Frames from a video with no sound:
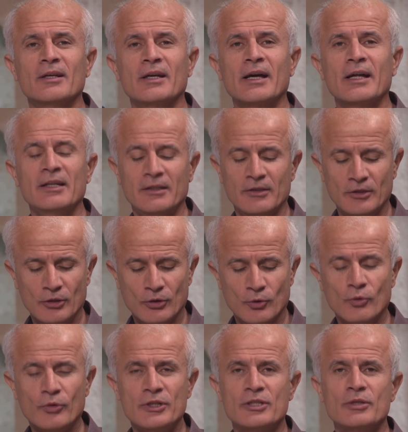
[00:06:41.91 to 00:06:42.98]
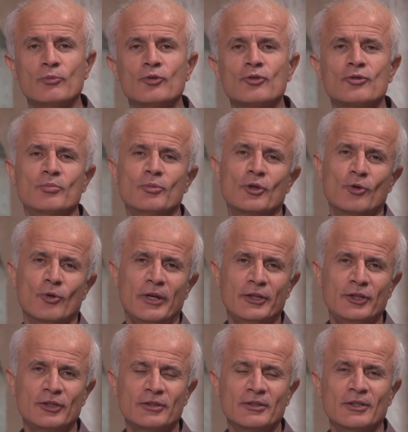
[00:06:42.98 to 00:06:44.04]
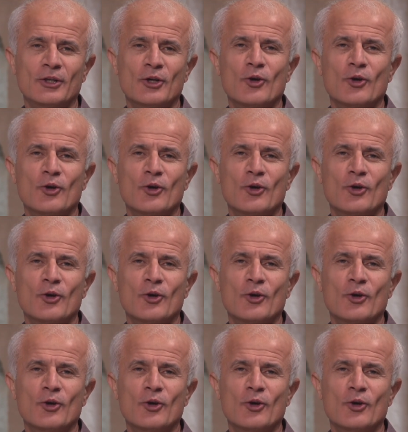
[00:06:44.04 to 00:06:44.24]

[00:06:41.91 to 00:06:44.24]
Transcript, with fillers: Yani Onesimus bir köledir.